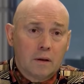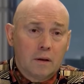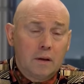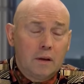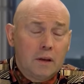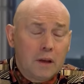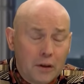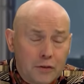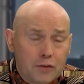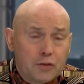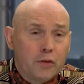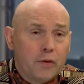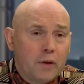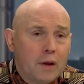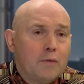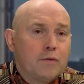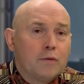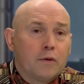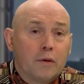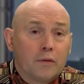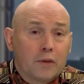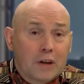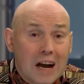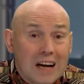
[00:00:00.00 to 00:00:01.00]
И я все
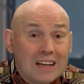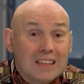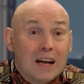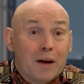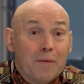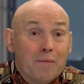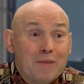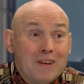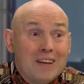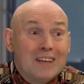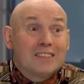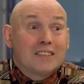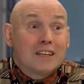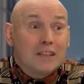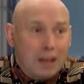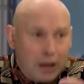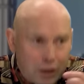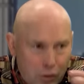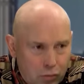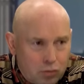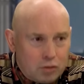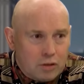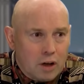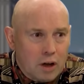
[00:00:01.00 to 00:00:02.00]
время, когда мне
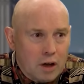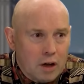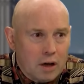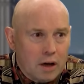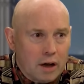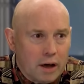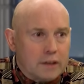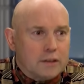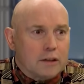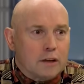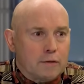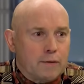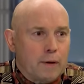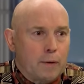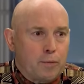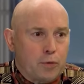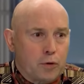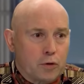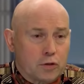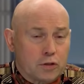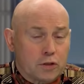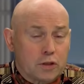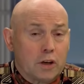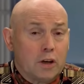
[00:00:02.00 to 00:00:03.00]
задают этот
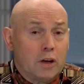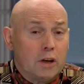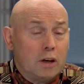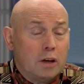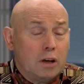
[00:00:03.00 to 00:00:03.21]
вопрос,